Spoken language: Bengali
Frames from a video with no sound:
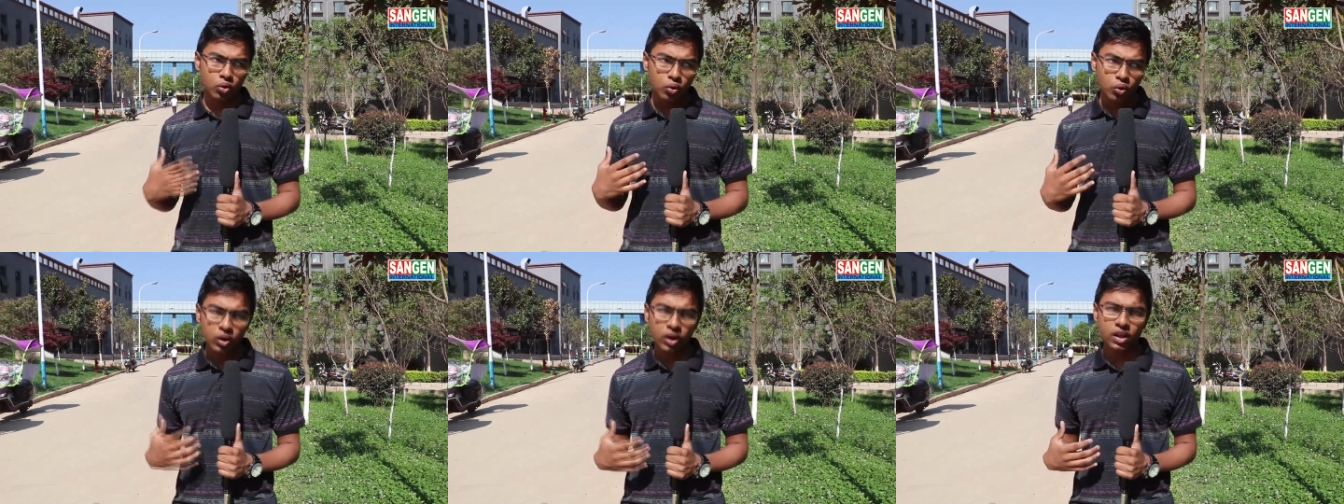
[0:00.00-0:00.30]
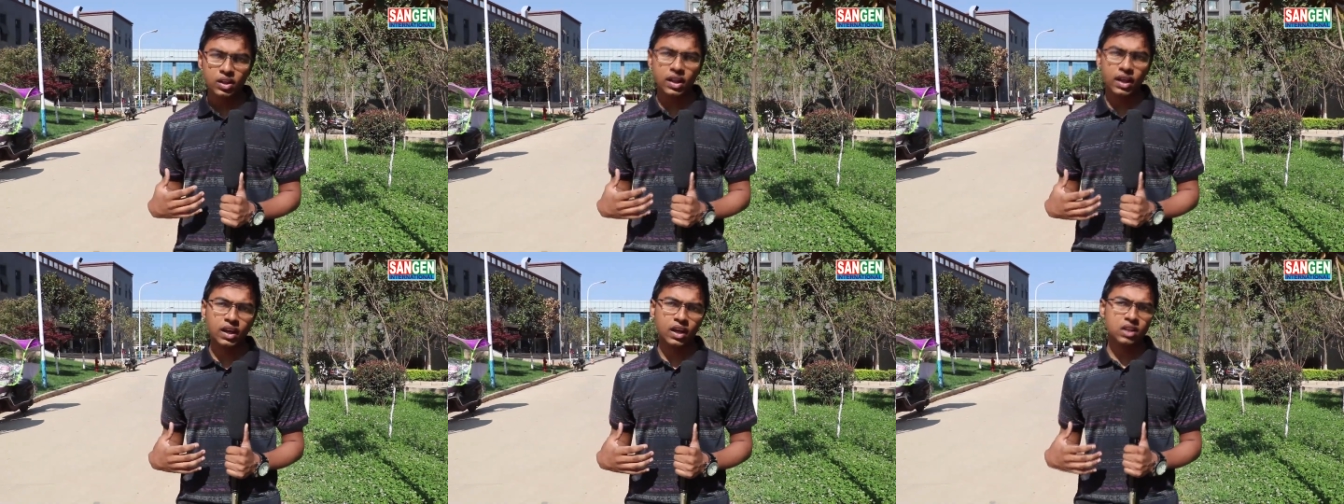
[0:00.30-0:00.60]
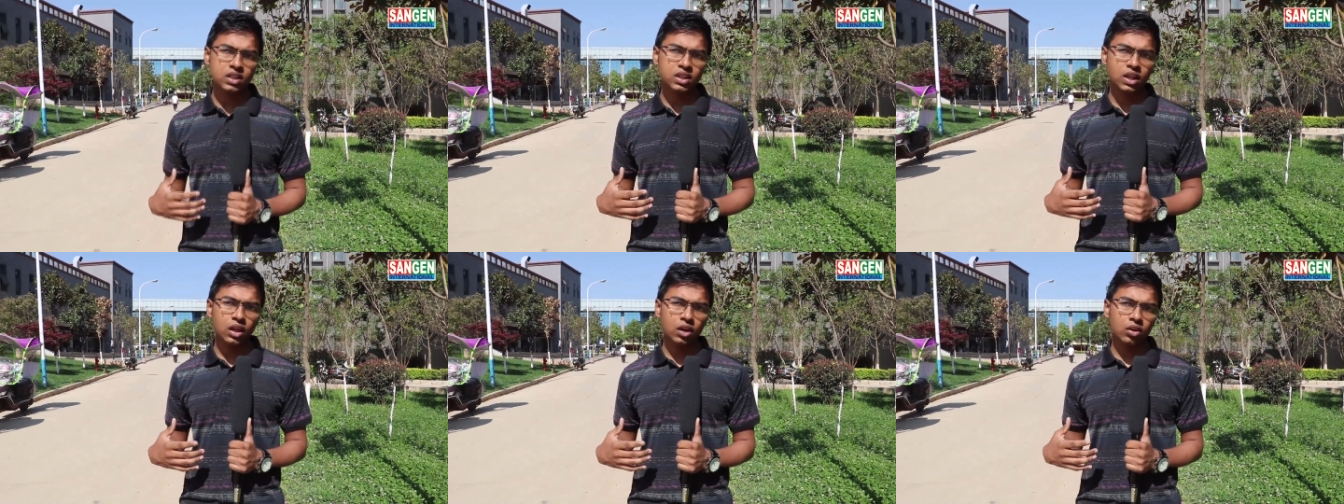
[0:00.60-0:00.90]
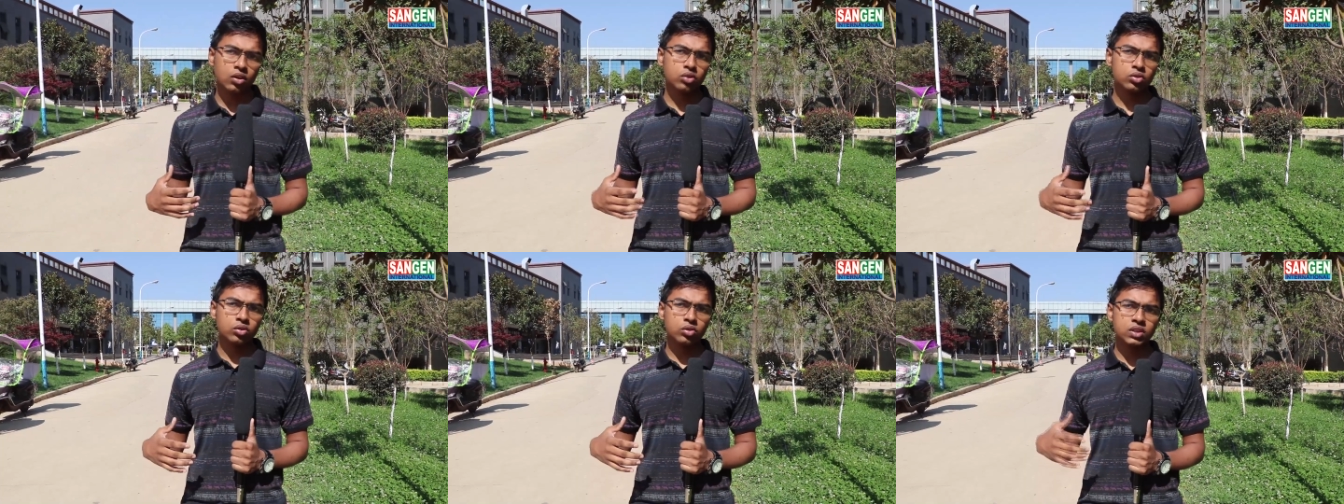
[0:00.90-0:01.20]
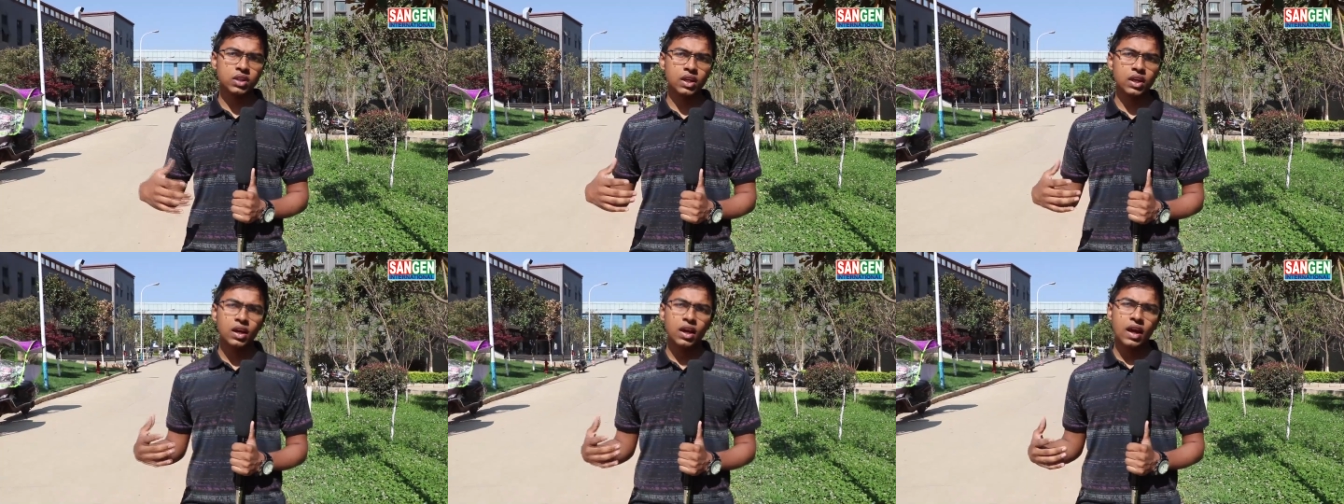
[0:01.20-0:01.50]
করে থাকে সাধারণত
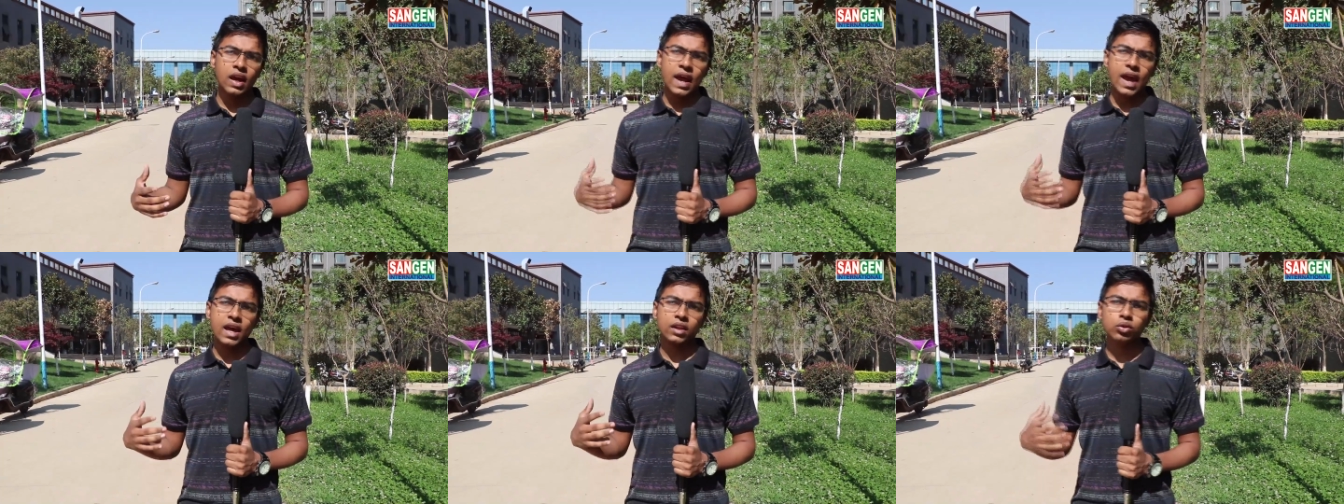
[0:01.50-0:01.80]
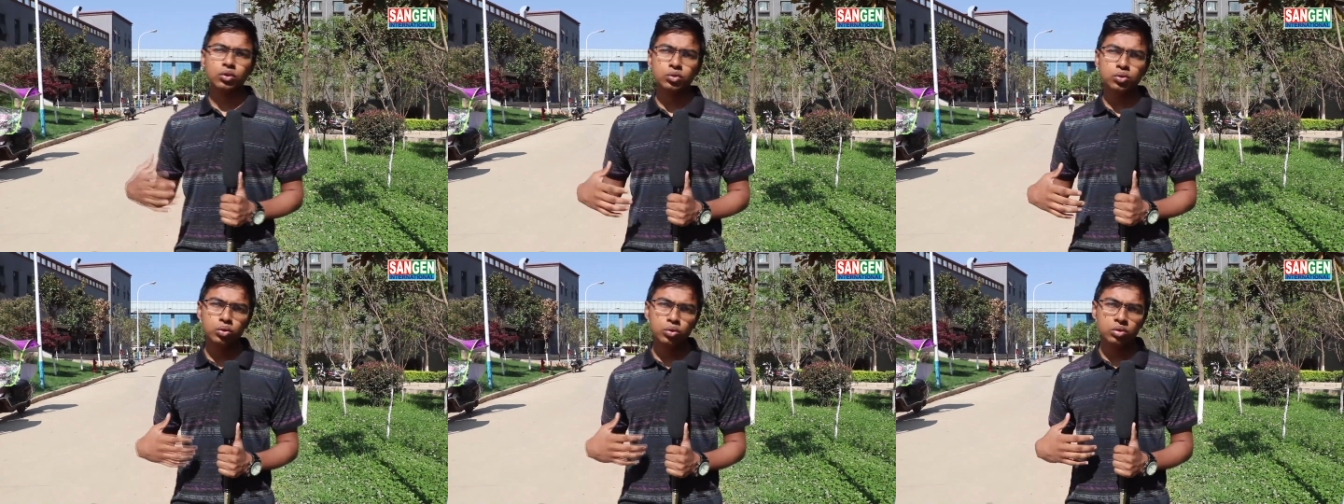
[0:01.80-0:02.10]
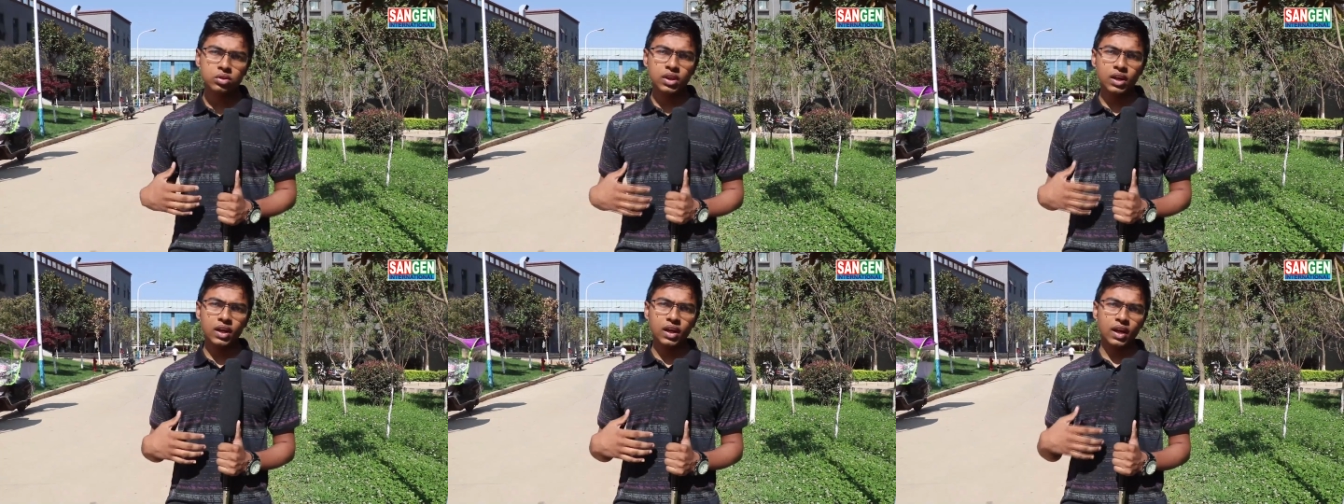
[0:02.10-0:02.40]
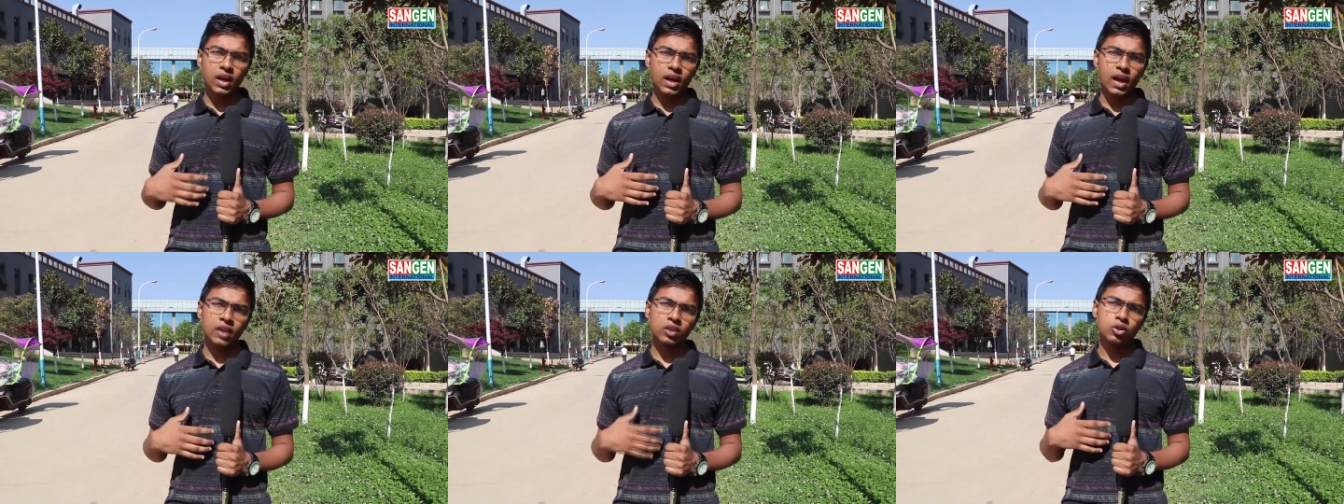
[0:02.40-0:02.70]
যে এত দূর থেকে